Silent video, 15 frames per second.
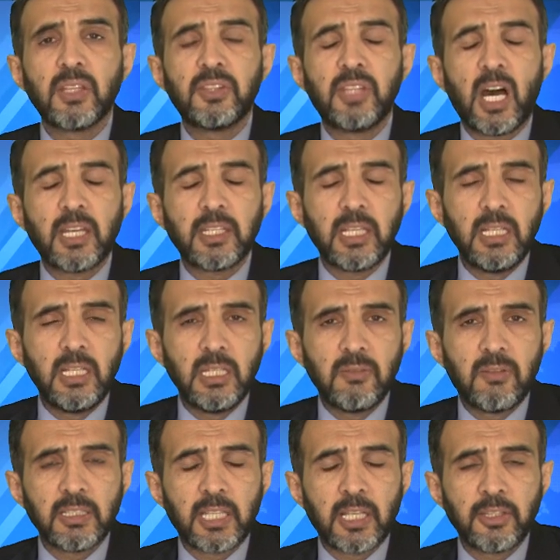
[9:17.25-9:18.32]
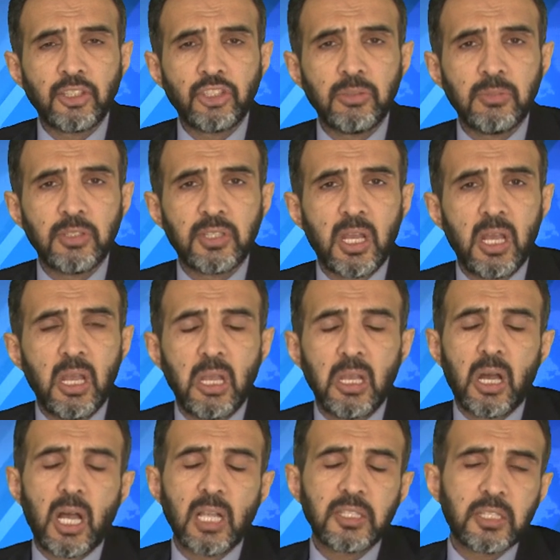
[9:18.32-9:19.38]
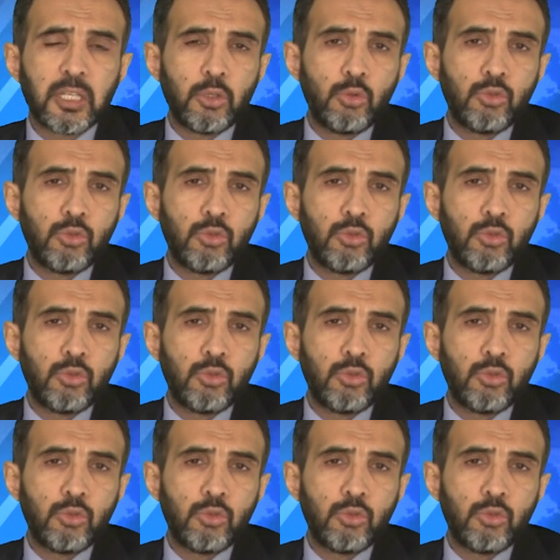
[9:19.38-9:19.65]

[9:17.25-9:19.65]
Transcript: Dar gelirli vatandaşımıza asgari